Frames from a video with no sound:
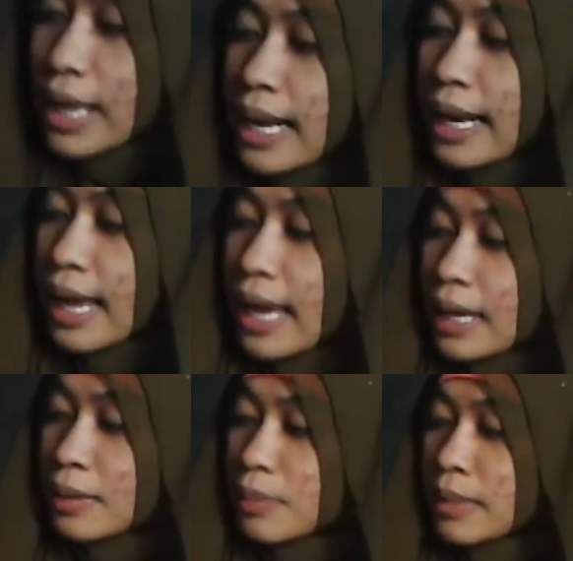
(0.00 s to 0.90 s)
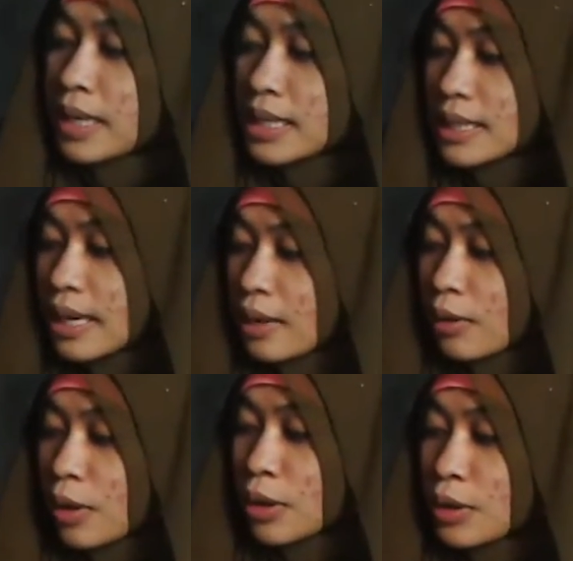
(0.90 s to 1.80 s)
adalah
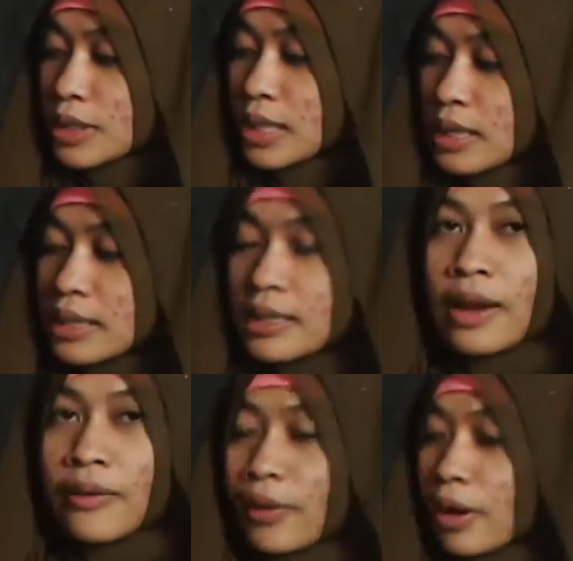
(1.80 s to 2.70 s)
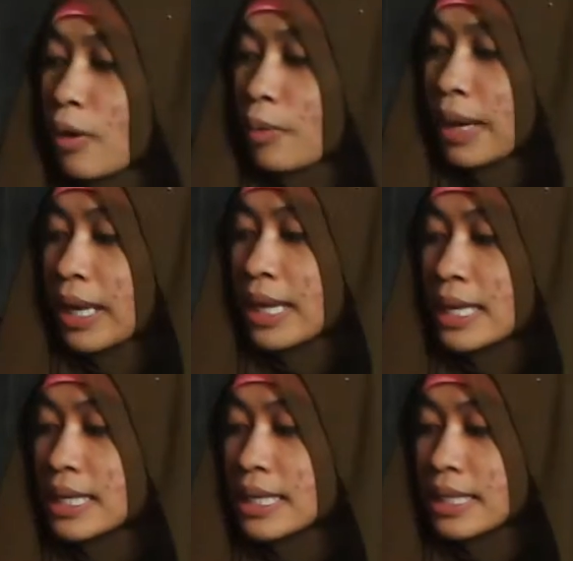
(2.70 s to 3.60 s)
administrator user the server
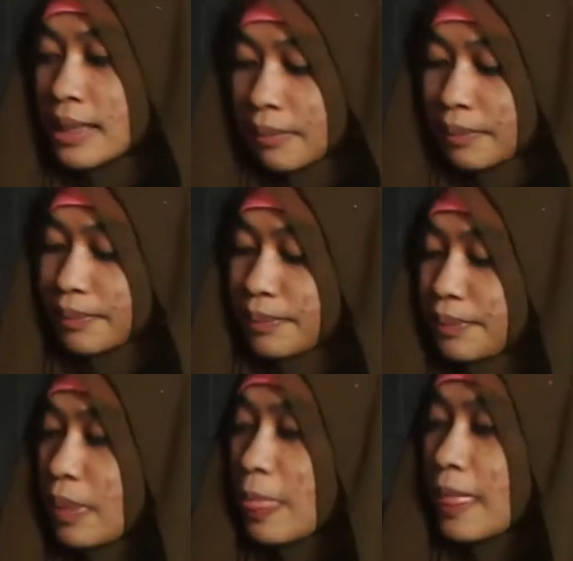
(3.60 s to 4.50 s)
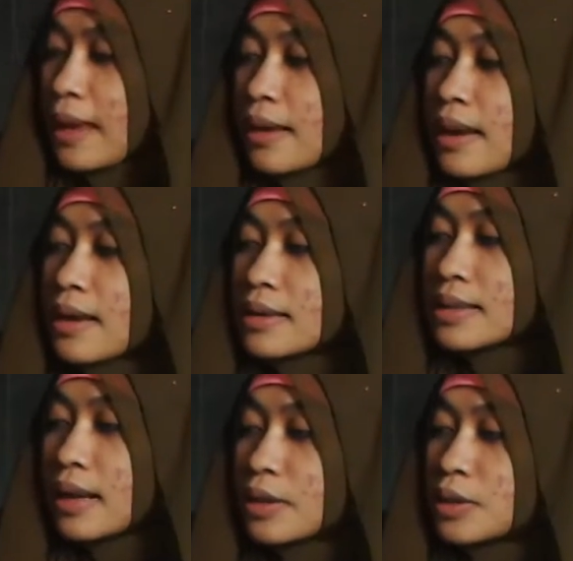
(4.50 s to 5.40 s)
operating system. Dan
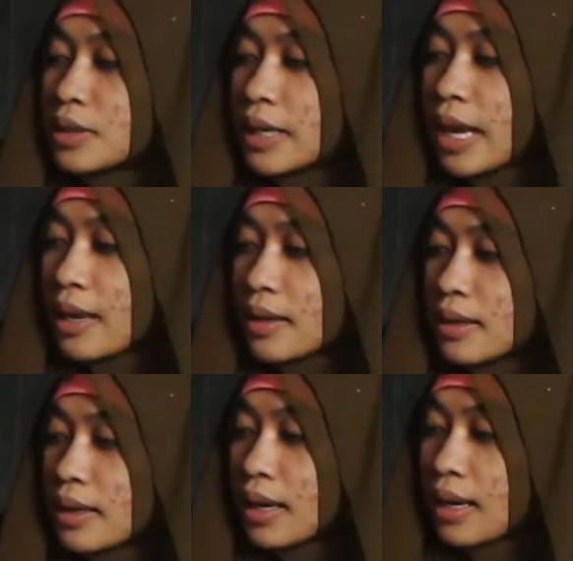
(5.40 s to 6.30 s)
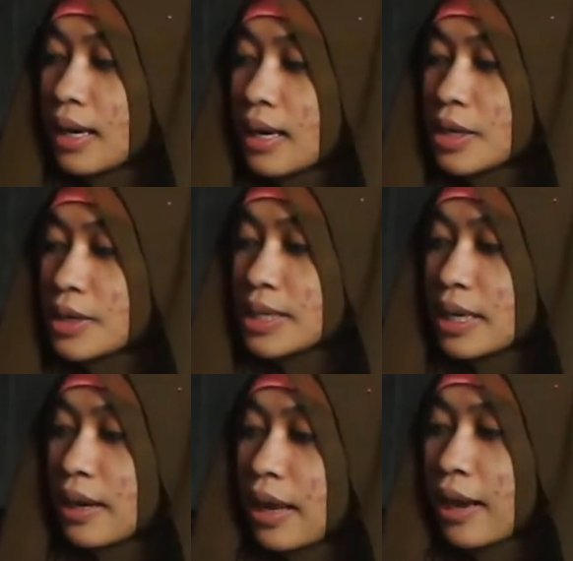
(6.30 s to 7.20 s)
selanjutnya, ini ada
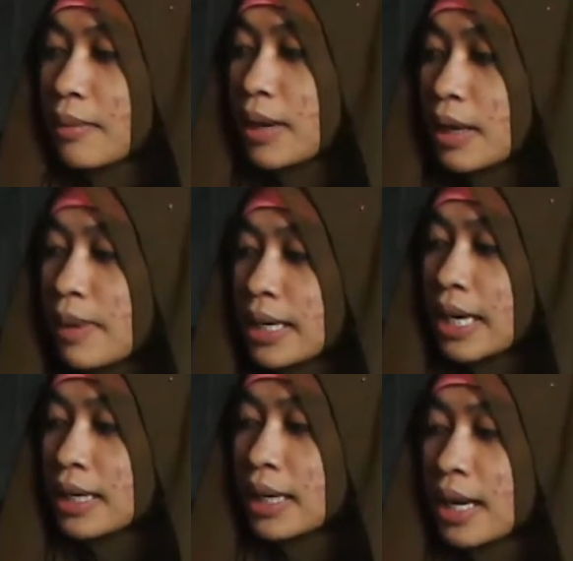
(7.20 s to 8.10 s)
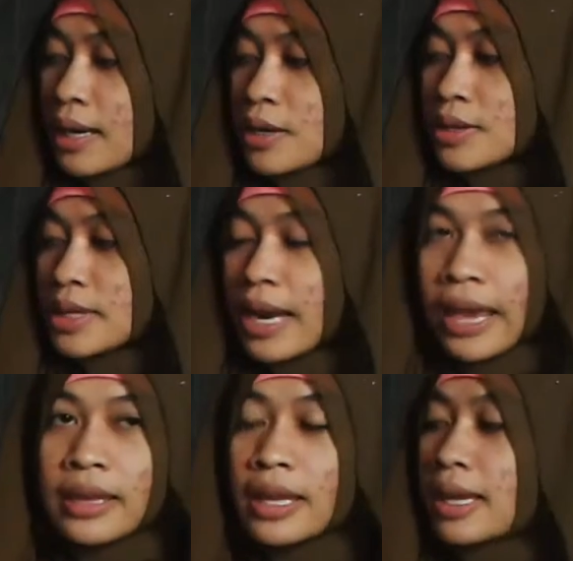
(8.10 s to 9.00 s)
username bagi bagiannya, ada user
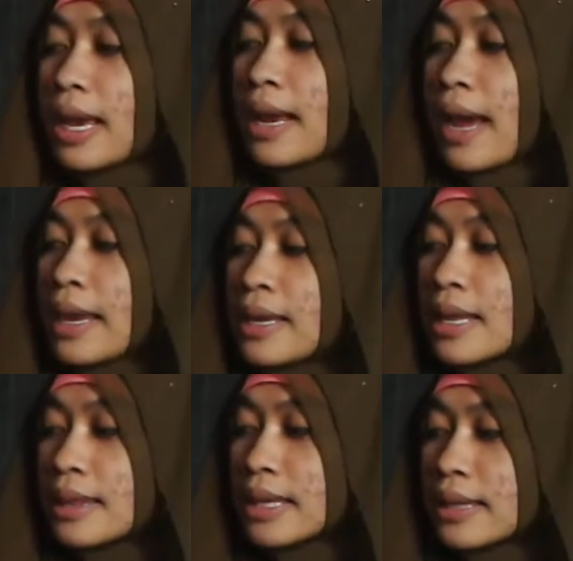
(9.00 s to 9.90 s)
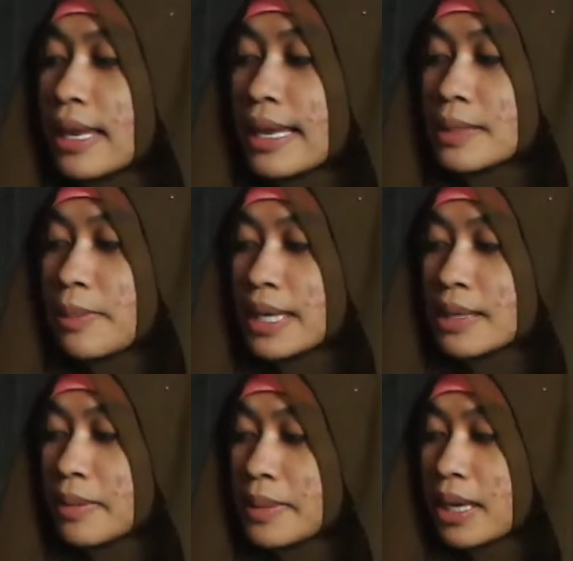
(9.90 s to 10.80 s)
ID, ada identity,
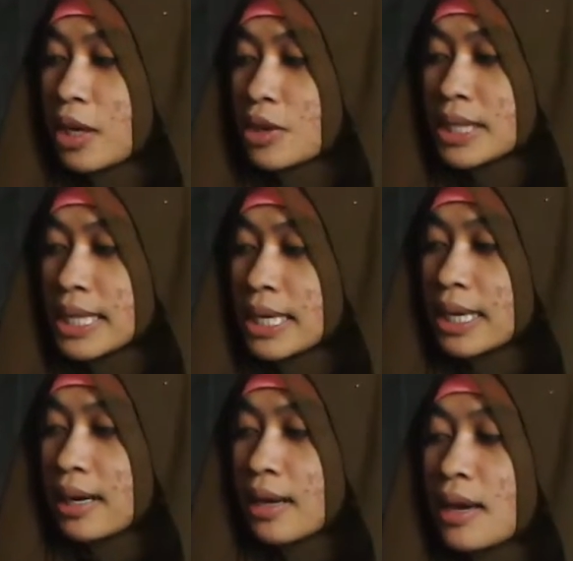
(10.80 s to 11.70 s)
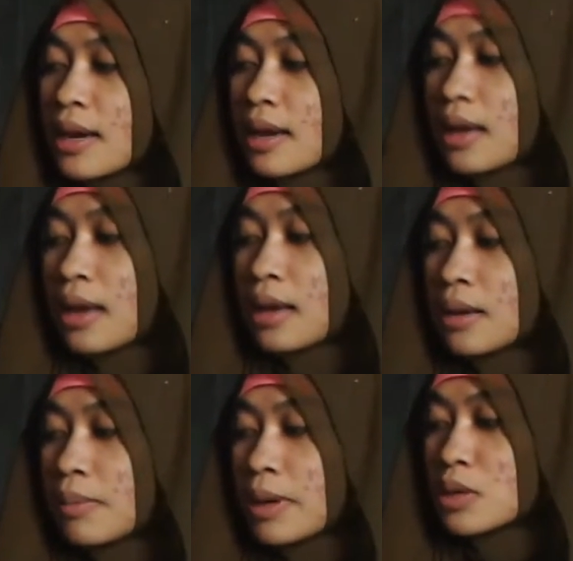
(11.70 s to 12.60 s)
specific user, dan
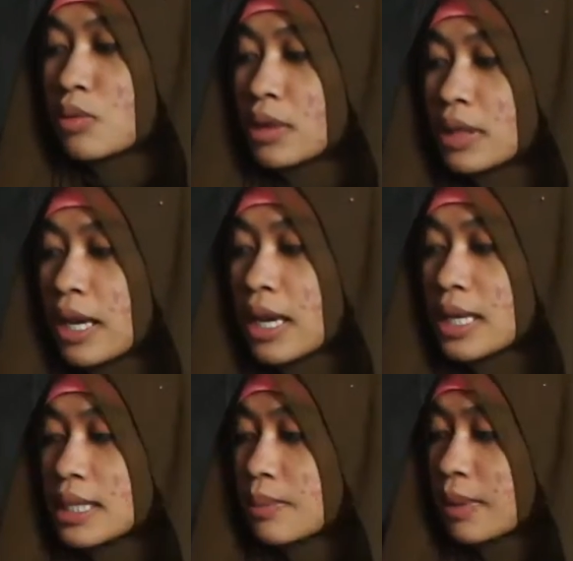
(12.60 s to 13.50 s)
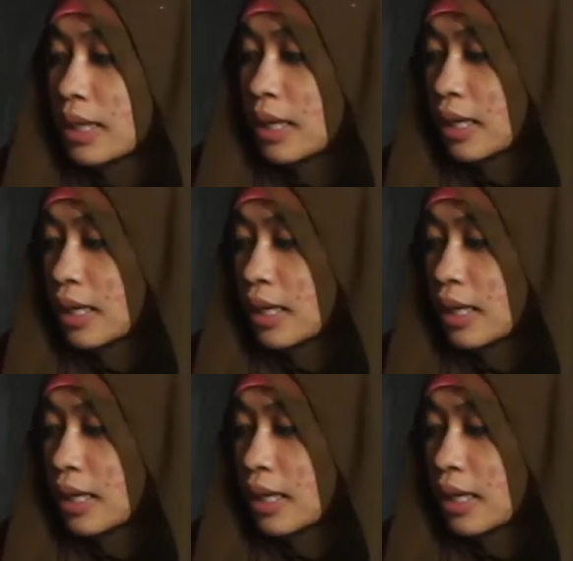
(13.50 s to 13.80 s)
passwordnya seperti